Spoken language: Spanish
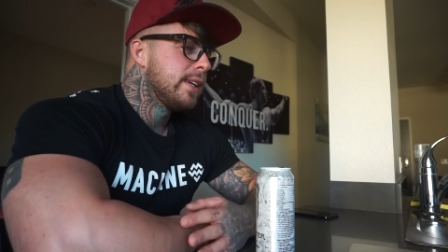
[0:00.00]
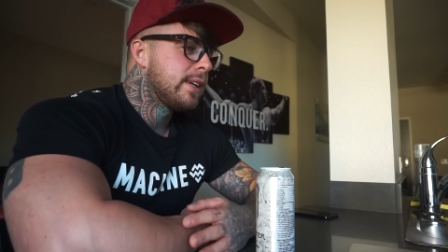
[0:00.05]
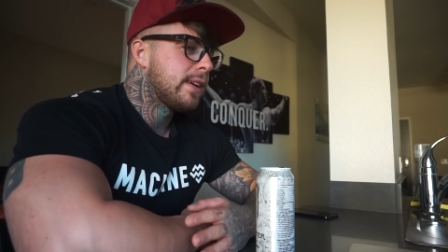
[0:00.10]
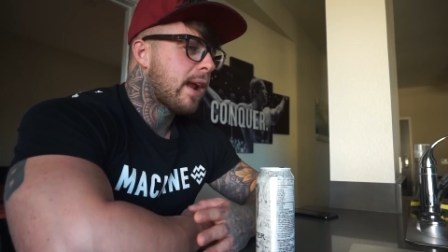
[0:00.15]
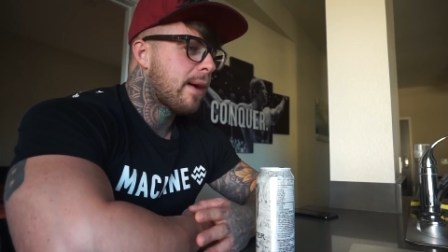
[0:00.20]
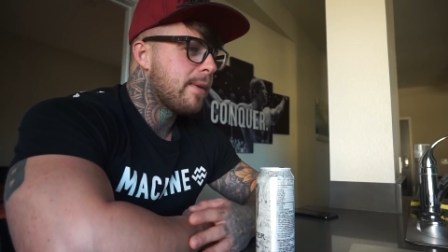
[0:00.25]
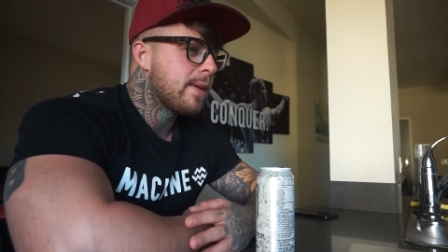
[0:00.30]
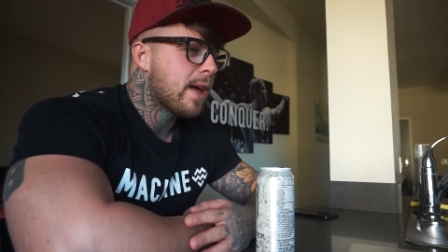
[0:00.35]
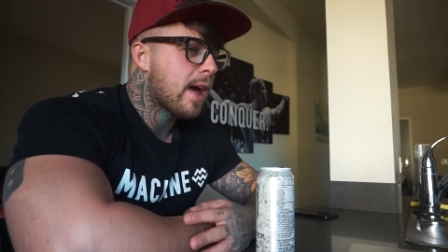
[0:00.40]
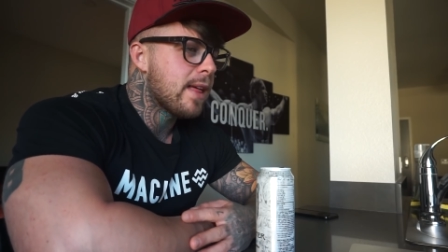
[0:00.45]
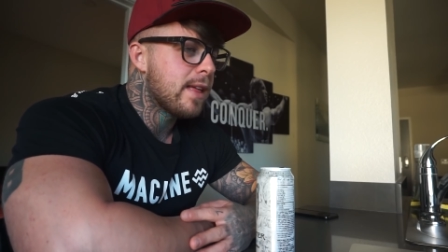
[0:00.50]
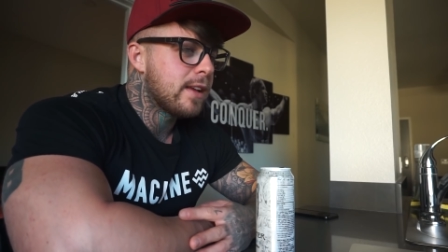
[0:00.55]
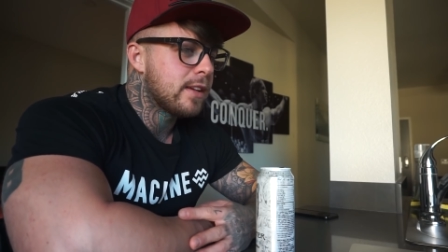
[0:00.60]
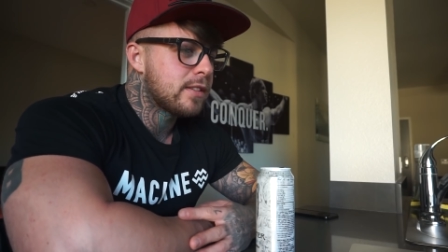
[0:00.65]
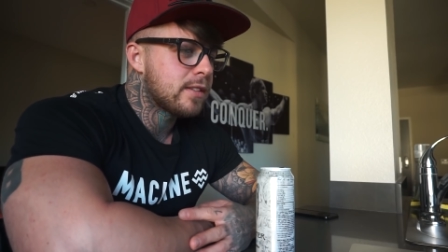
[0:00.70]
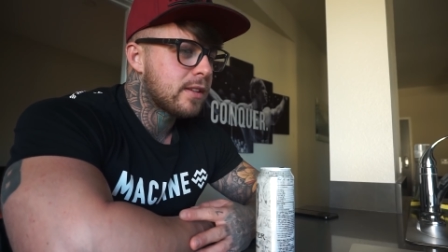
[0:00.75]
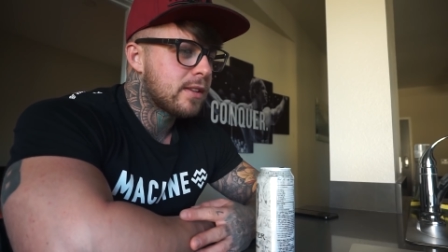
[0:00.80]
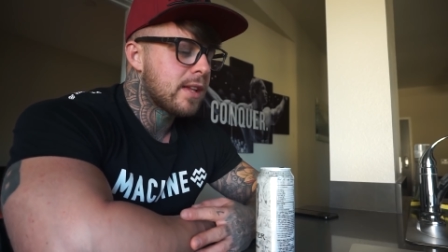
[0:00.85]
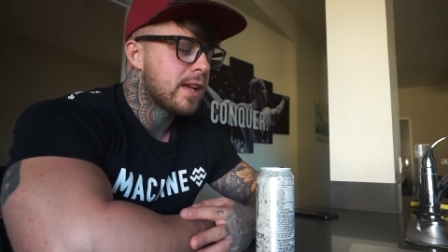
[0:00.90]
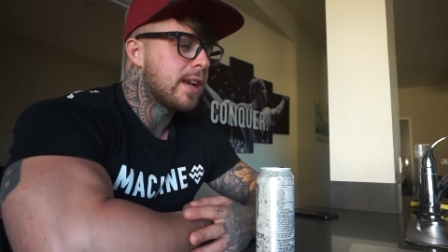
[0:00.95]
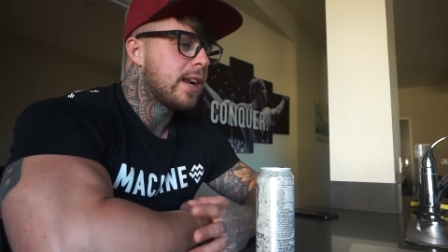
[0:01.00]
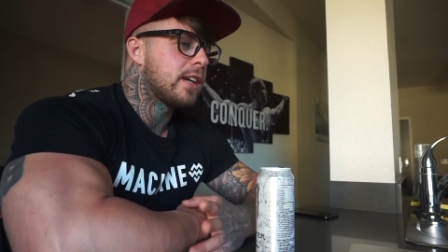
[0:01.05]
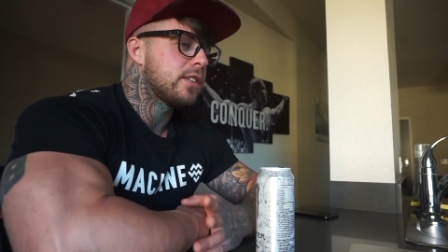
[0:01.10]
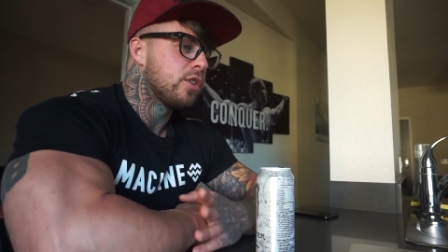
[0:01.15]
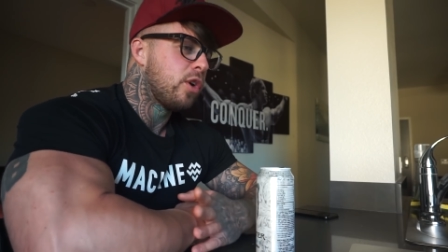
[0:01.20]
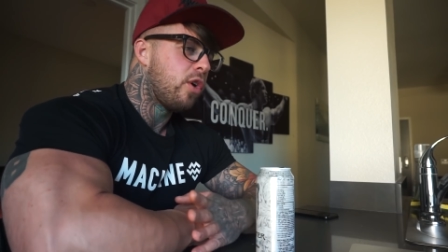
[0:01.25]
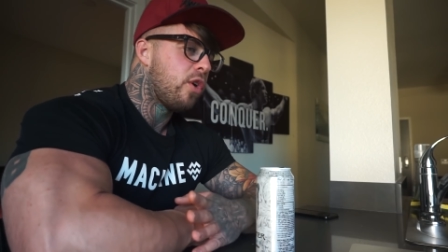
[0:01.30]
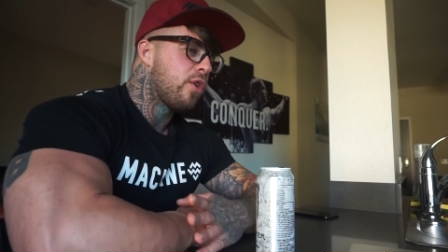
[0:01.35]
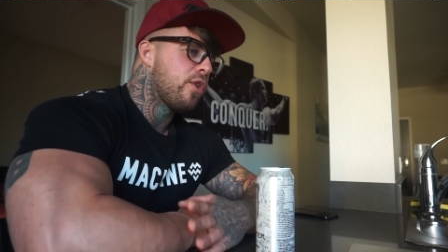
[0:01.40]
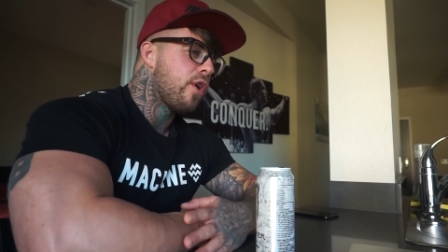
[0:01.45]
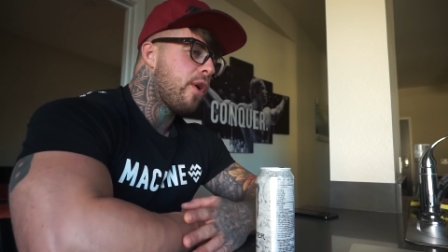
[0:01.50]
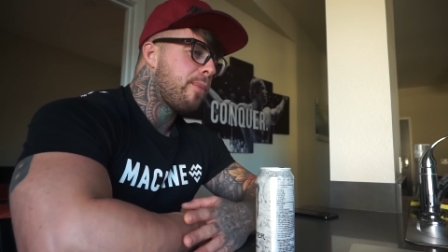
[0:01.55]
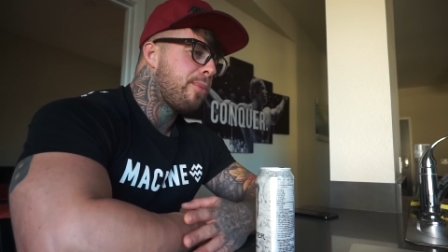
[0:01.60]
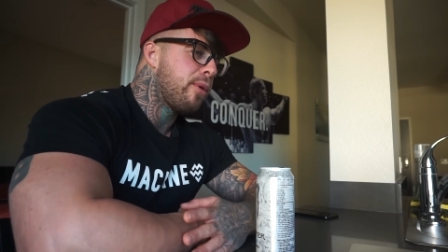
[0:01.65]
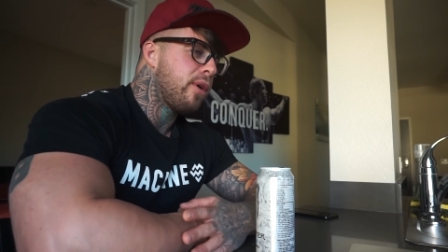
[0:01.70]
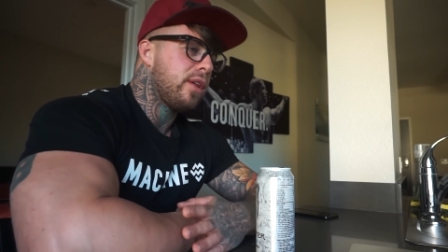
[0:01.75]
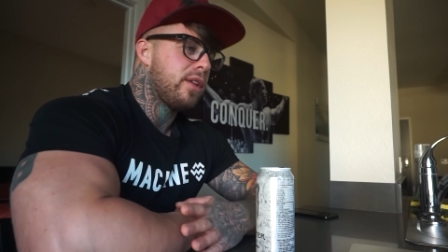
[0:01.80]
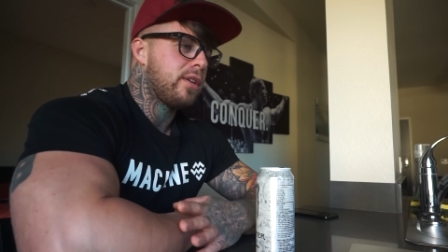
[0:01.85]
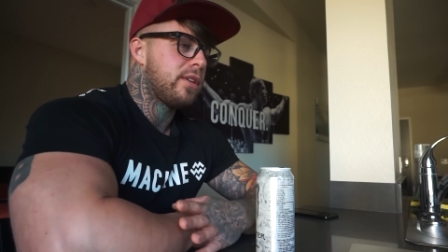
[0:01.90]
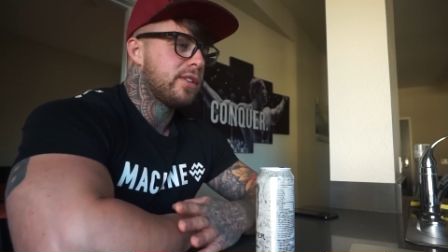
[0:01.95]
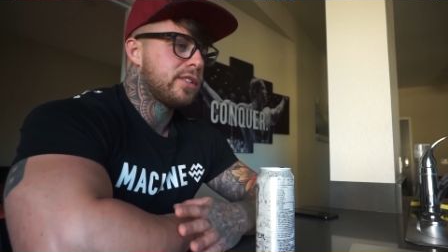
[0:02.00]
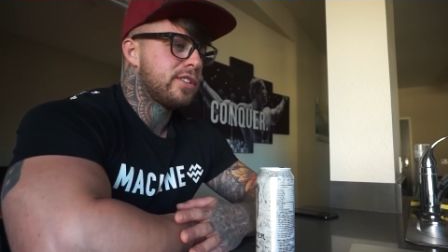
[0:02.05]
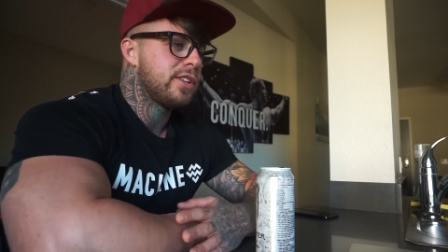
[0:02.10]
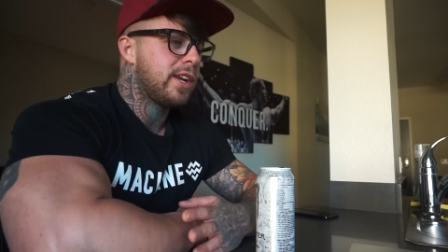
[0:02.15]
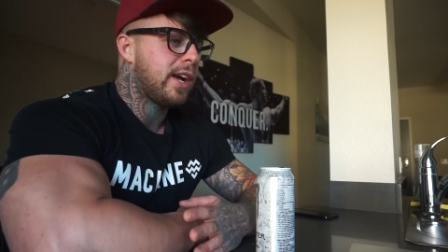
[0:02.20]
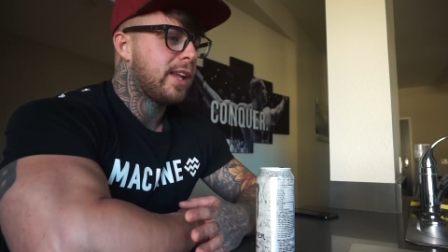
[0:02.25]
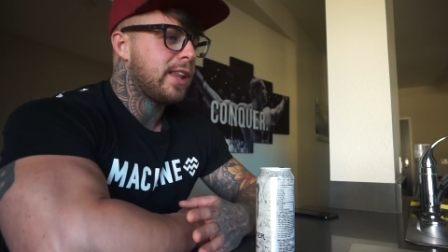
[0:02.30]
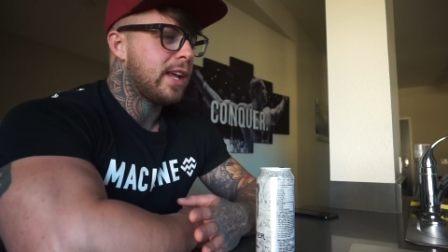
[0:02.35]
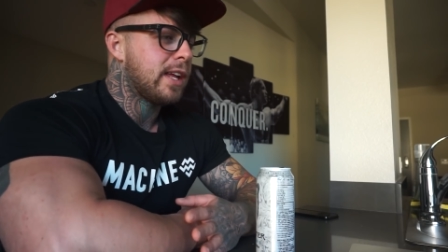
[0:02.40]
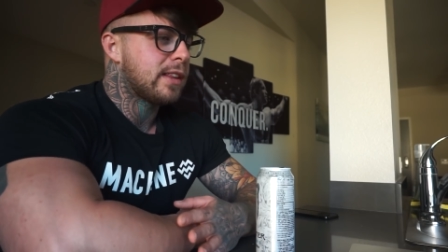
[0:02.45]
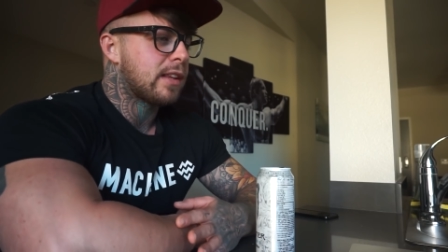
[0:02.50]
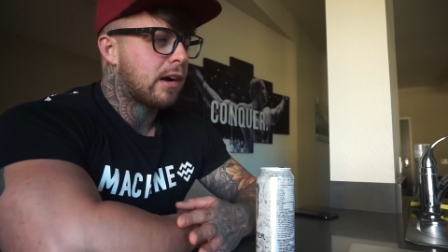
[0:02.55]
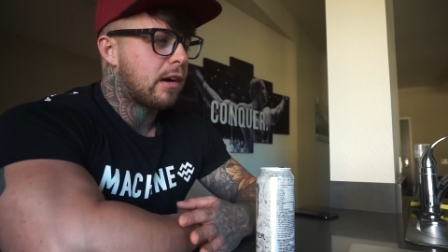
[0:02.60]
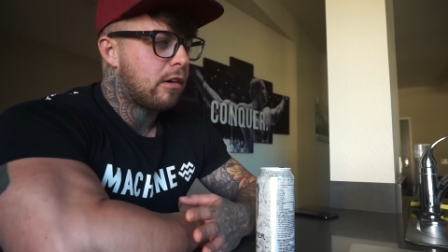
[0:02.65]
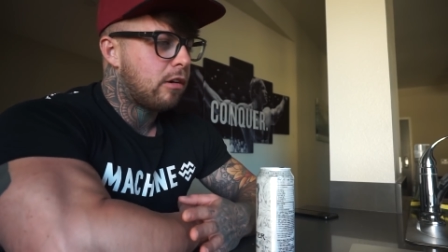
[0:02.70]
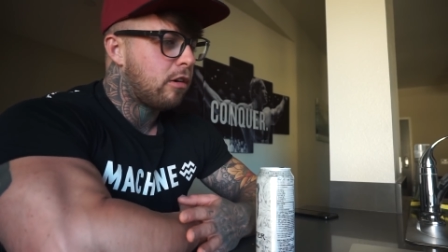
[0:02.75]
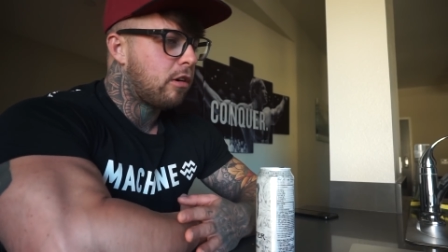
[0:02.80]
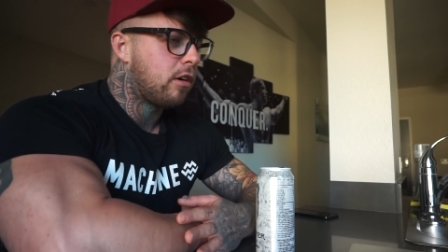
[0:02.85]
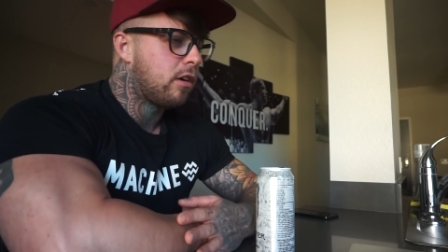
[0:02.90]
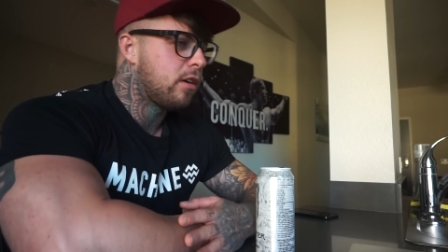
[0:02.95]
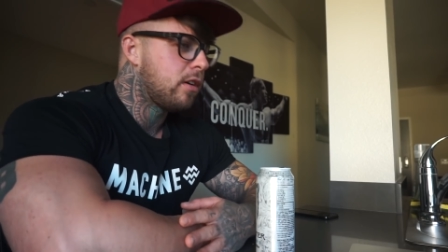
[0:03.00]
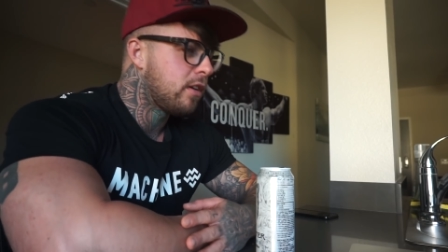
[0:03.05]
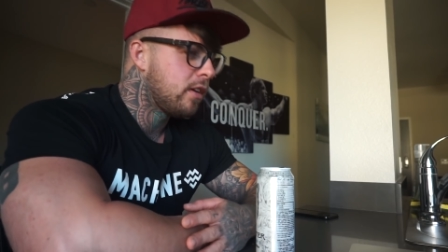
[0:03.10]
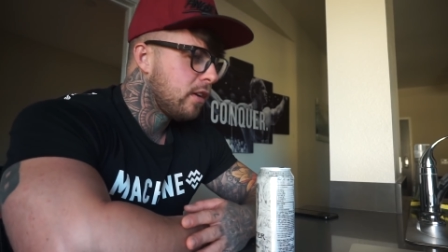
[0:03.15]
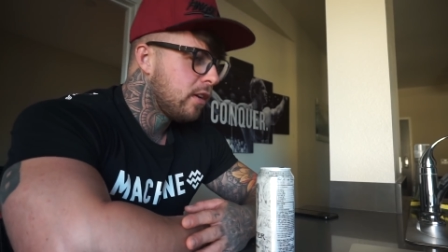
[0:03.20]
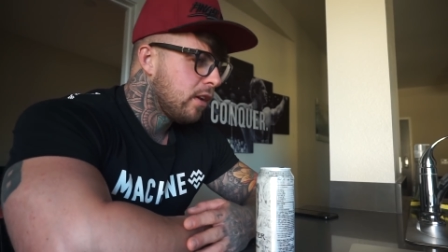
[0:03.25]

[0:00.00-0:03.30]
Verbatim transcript: navidades, cenas, oh, no puedo, estoy a dieta, oh,